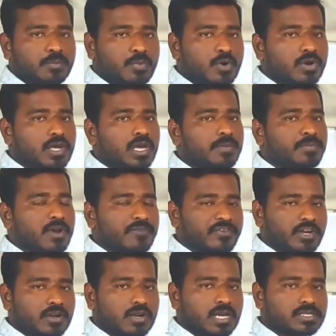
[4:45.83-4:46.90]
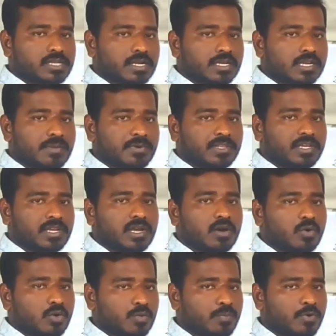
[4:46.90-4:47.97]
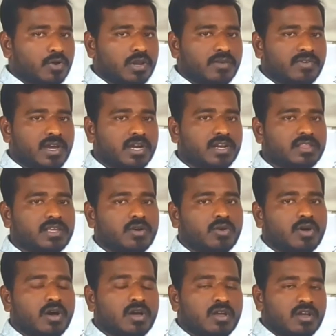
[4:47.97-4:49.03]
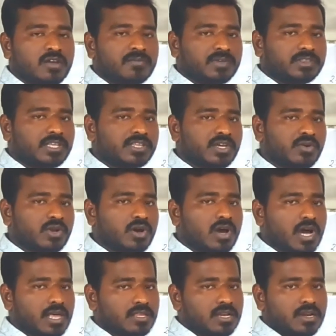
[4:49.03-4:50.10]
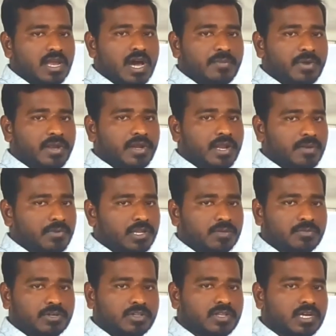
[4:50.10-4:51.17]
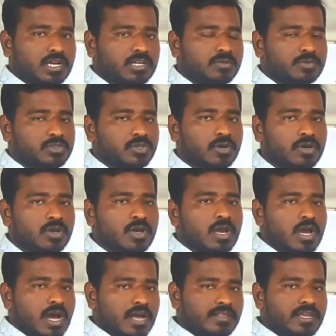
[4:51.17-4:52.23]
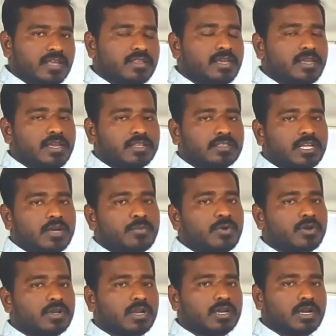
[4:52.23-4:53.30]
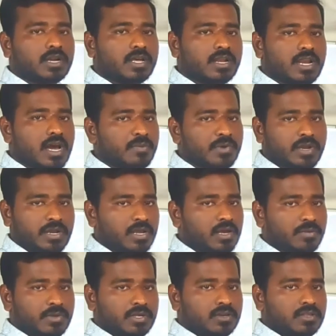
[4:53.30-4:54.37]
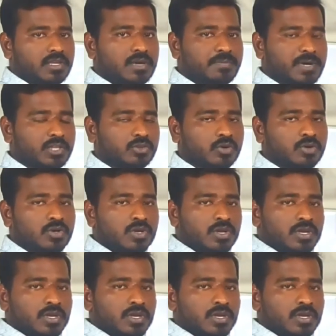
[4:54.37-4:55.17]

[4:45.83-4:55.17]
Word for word: போன ப்ராஃபிட் அண்ட் லாஸ் கணக்கில் பார்த்தீங்கன்னா ஒரு பொருளை வாங்கினது எவ்வளோ விற்றது எவ்வளோ அதில் லாபம் என்ன அப்படின்னு மட்டும்தான் கண்டுபிடிச்சோம் அதே இது எத்தனை பொருட்களுக்கான லாபம் என்ன அப்படிங்கிறத பார்த்தோம்